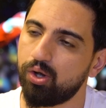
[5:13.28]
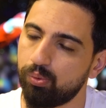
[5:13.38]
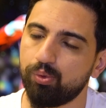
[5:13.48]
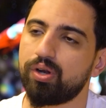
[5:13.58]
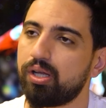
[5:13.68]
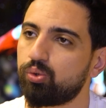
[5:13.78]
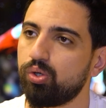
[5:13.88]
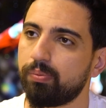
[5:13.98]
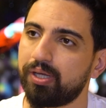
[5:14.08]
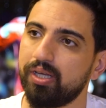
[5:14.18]
الامور رح
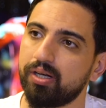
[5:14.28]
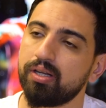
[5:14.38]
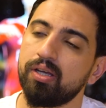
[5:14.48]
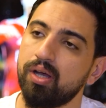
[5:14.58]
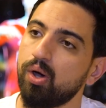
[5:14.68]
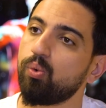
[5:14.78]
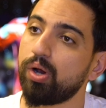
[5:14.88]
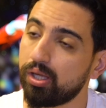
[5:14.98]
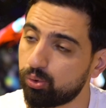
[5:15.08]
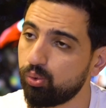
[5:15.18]
تكون بخير
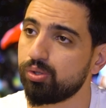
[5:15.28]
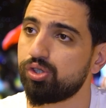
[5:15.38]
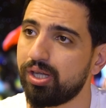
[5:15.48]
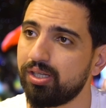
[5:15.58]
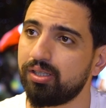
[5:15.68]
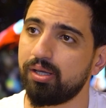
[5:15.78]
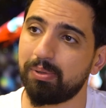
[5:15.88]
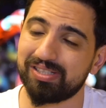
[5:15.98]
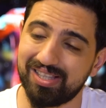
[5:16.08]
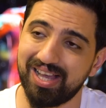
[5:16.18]
ورح تكون جيده
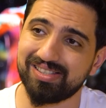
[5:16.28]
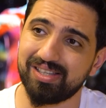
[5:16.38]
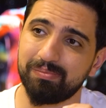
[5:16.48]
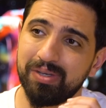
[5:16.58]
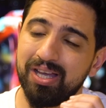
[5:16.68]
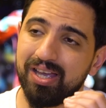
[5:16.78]
بس لازم